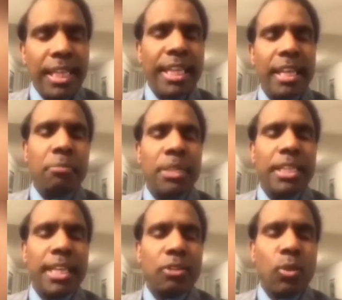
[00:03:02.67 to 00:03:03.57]
ఇండియన్
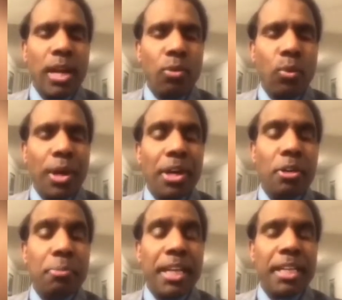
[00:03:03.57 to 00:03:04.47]
మీడియా ద్వారా
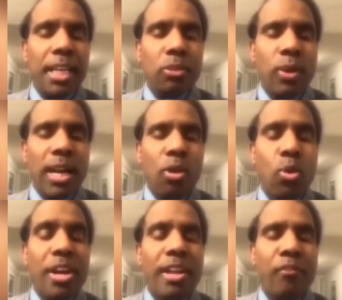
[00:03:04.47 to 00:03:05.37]
వరల్డ్ మీడియా ద్వారా
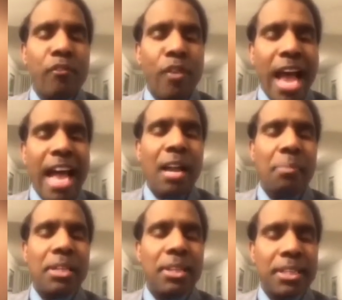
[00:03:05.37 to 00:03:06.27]
కొన్ని వేల
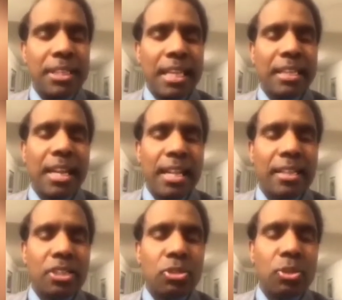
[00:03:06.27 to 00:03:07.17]
మందిని
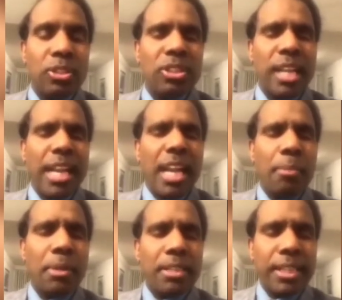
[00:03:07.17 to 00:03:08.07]
సంతకాలు తీసుకొని
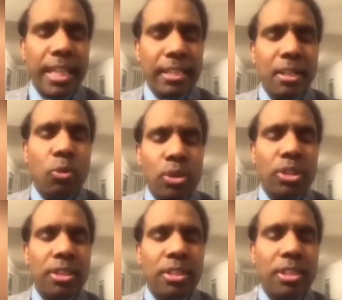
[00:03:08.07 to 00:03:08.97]
చైనా మీద ఎంత
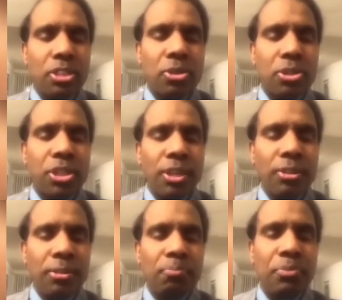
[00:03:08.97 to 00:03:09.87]
ఒత్తిడి
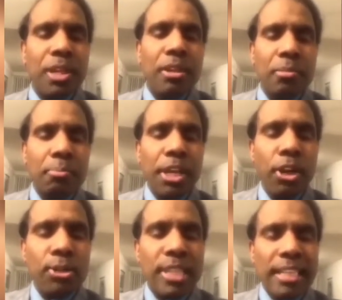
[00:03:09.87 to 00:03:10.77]
తీసుకొచ్చానో
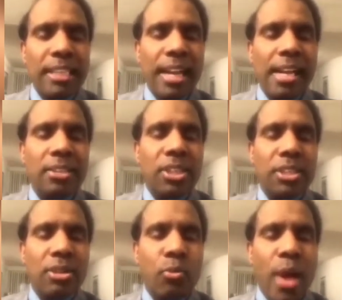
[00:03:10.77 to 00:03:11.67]
మీలో సంతకాలు
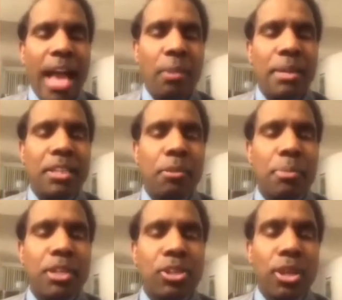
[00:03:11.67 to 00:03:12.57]
చేసిన వేల
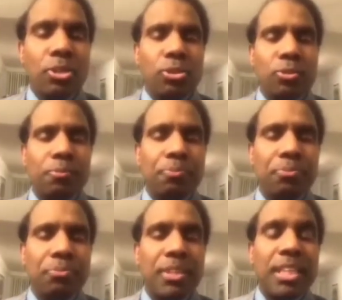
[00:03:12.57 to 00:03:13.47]
మందికి మీకు తెలుసు
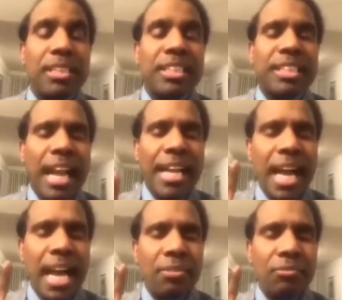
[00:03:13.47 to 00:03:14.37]

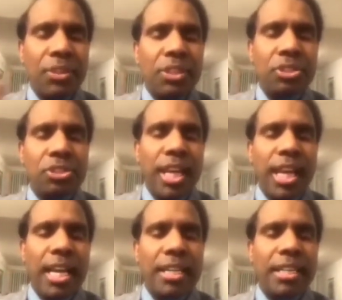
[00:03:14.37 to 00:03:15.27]
చైనాని ఫినిష్
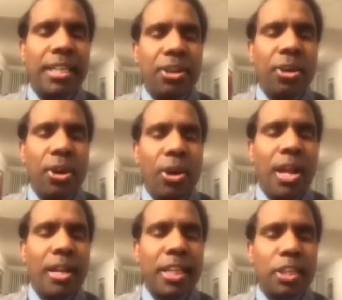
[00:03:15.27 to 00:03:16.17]
చేయాలంటే ఈ
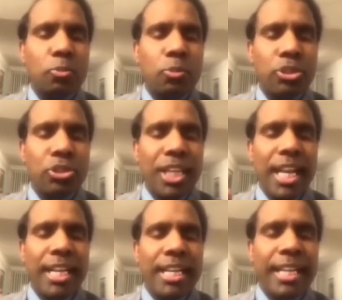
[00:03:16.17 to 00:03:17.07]
కరోనాని ఎక్స్పోజ్
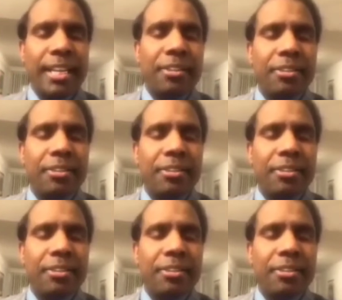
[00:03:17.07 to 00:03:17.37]
చేయాలి